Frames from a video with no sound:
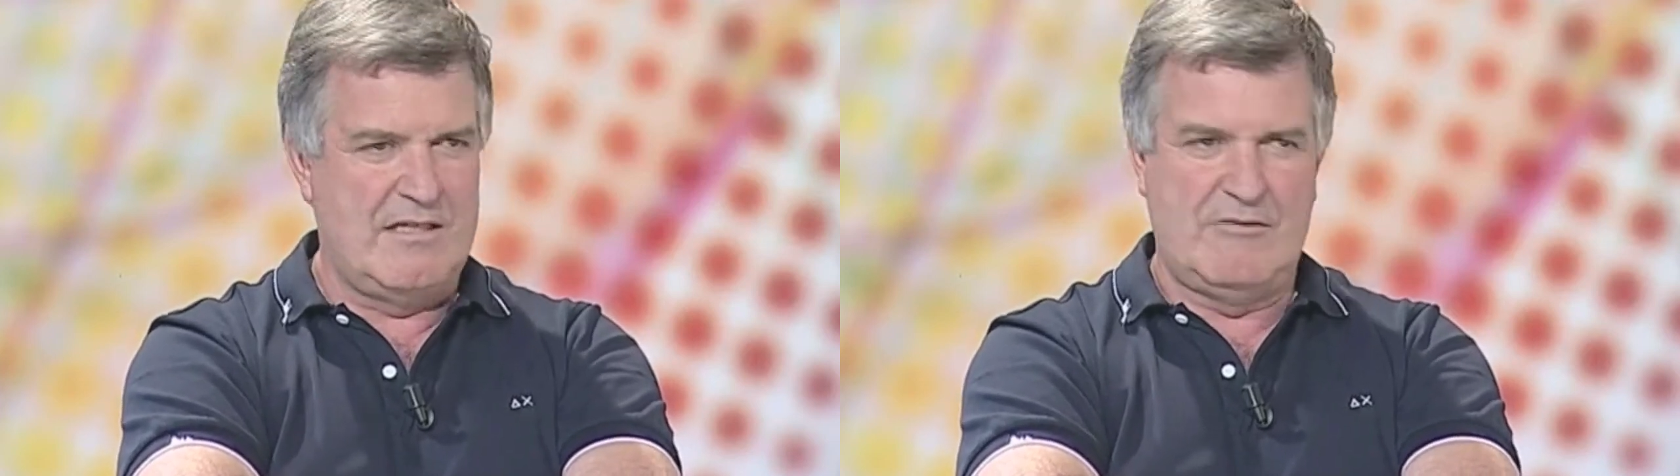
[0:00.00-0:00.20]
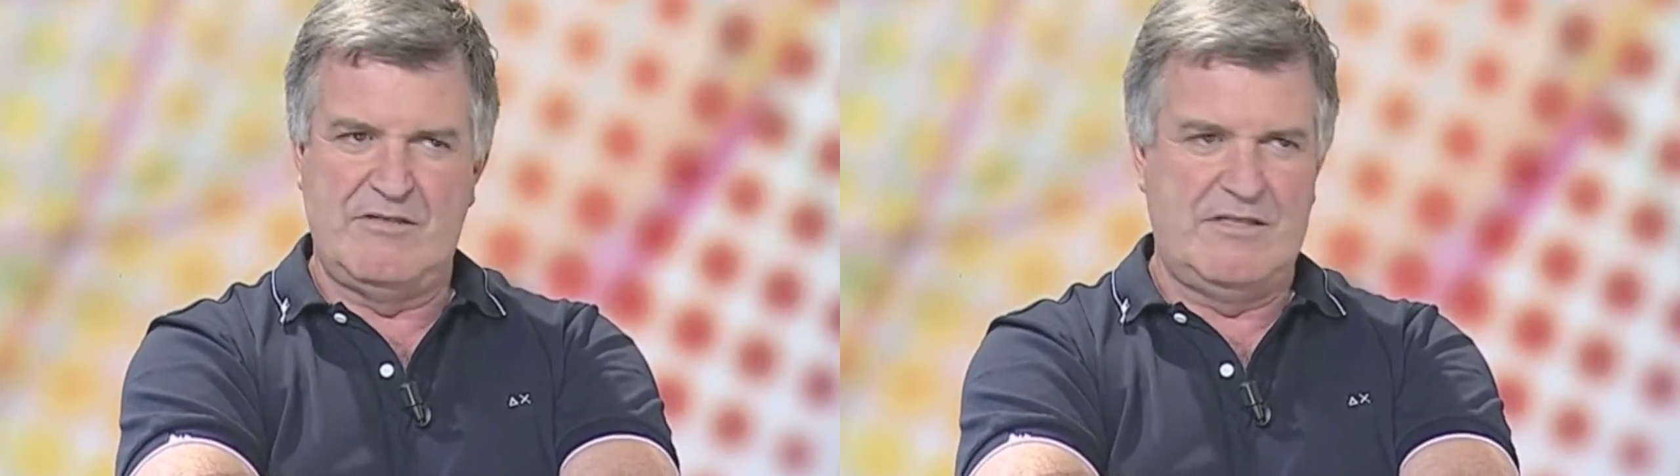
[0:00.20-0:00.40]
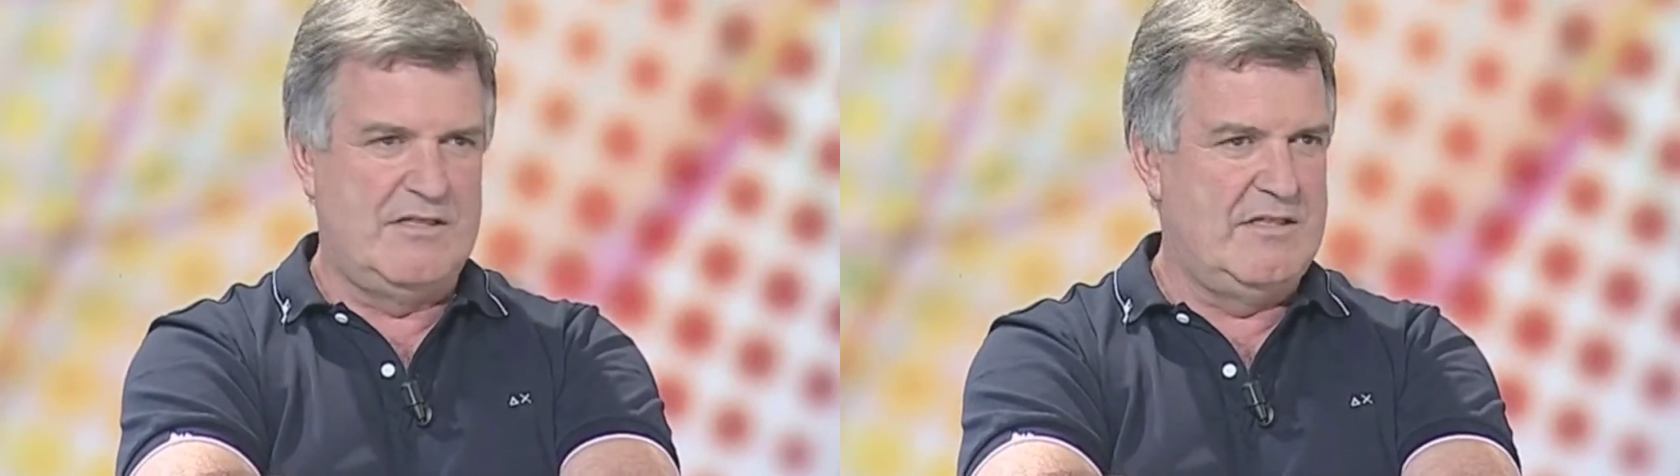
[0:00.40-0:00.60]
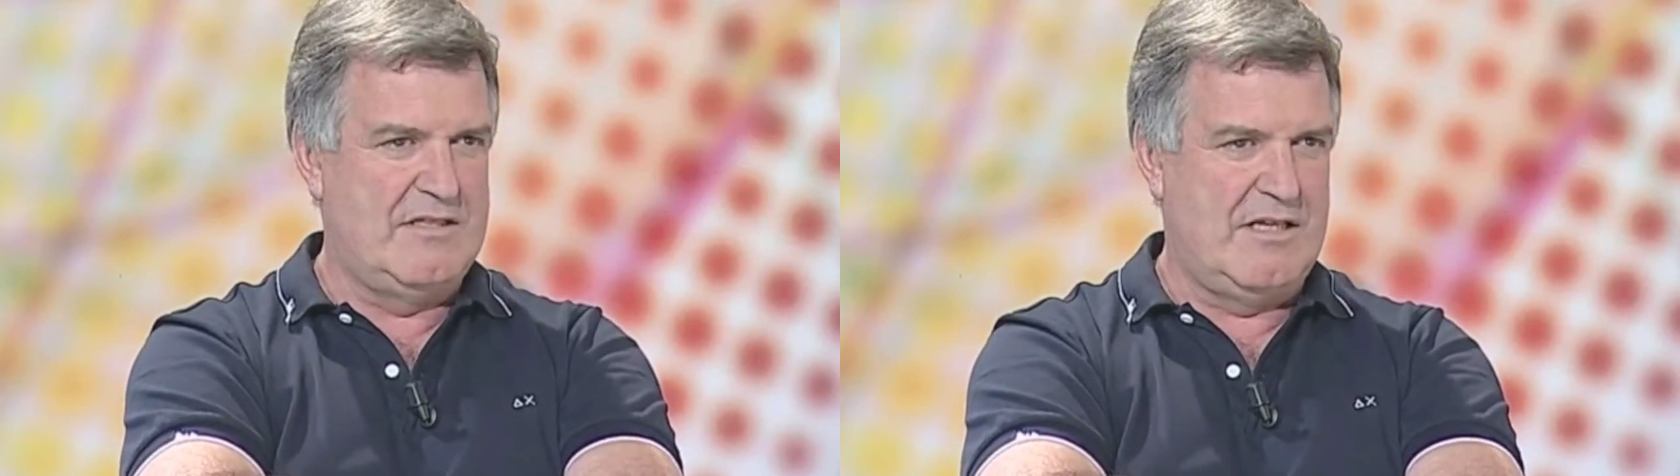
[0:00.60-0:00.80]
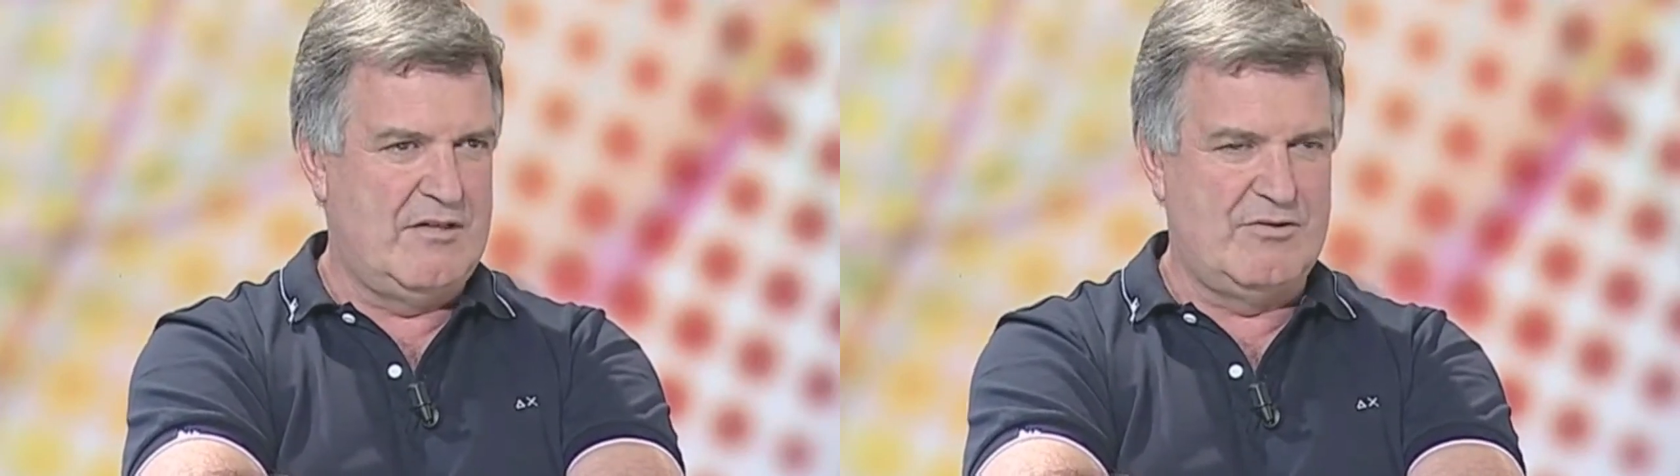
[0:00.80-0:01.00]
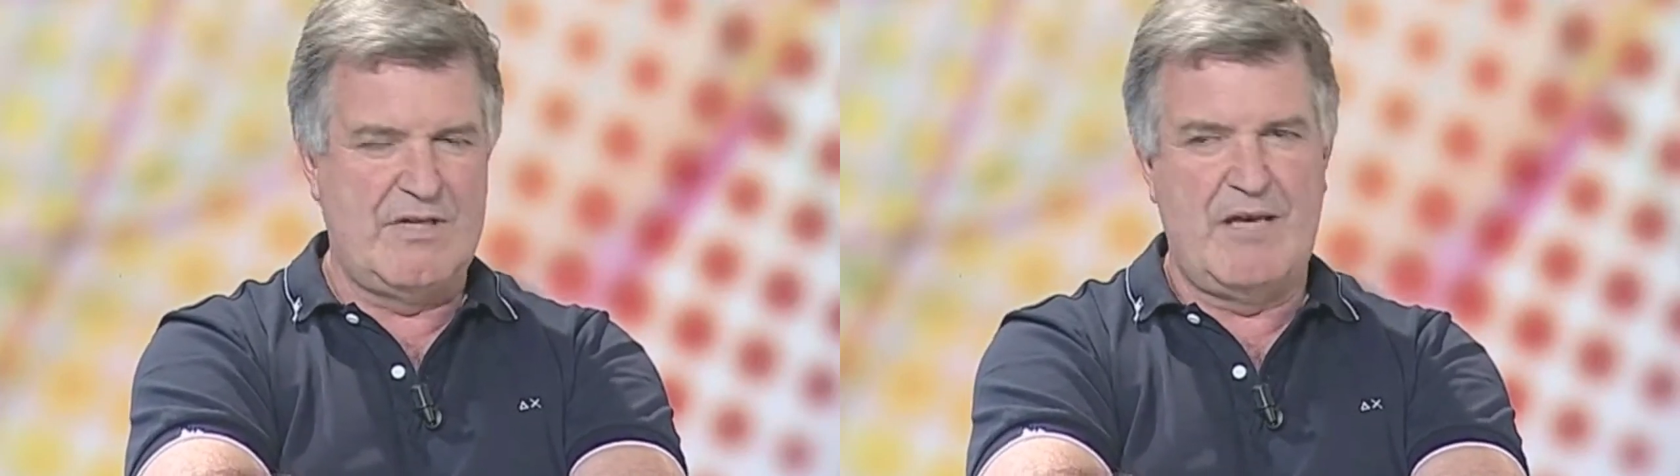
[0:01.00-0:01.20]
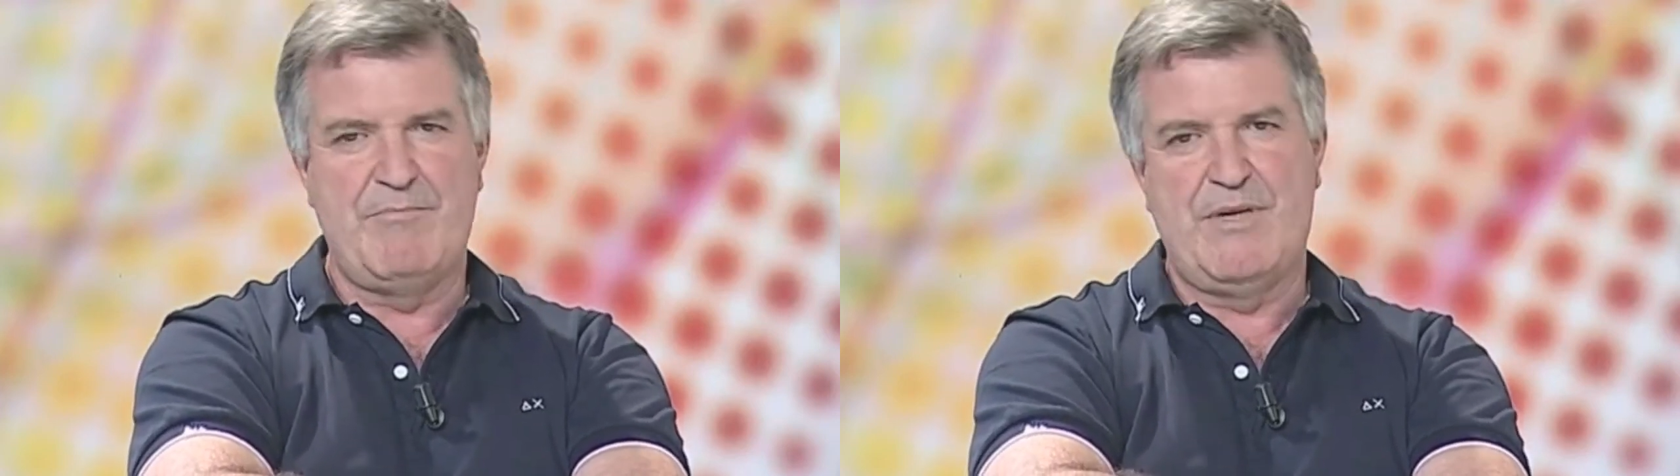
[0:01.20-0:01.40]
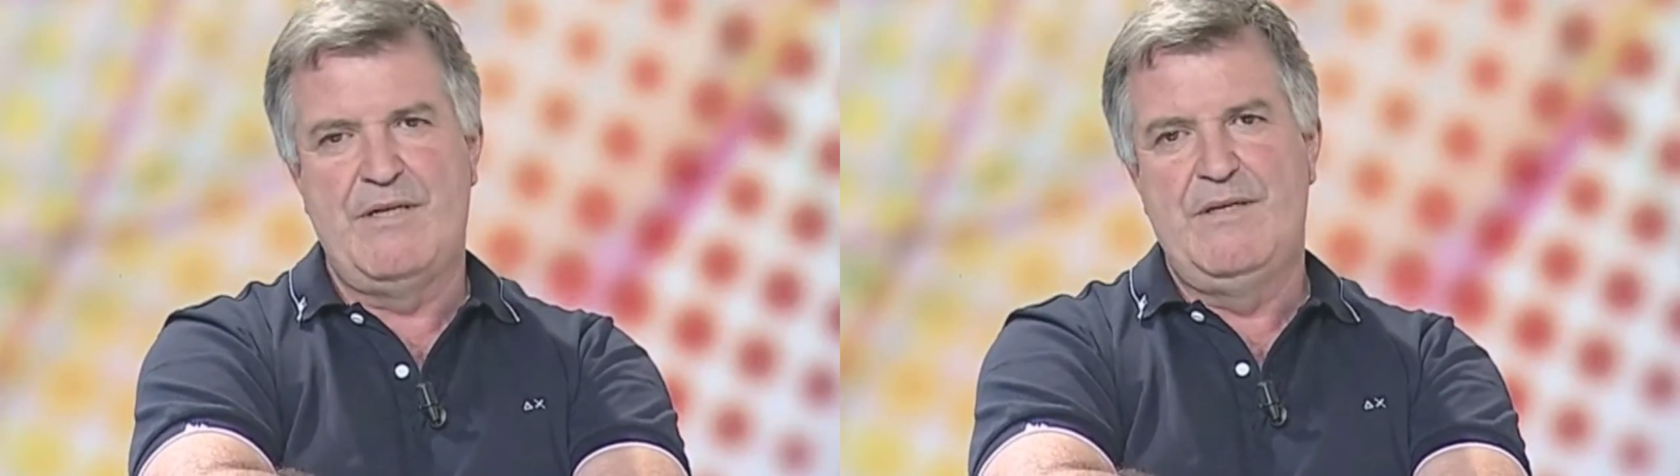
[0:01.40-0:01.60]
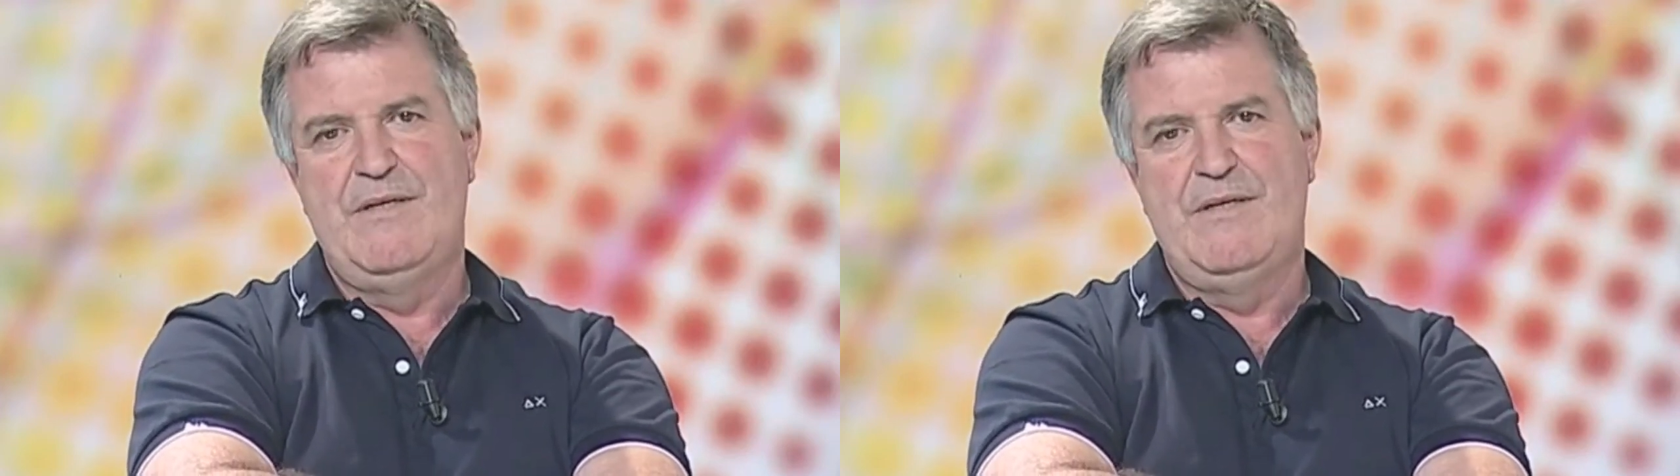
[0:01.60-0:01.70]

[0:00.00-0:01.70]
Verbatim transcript: e queste ci saranno sempre.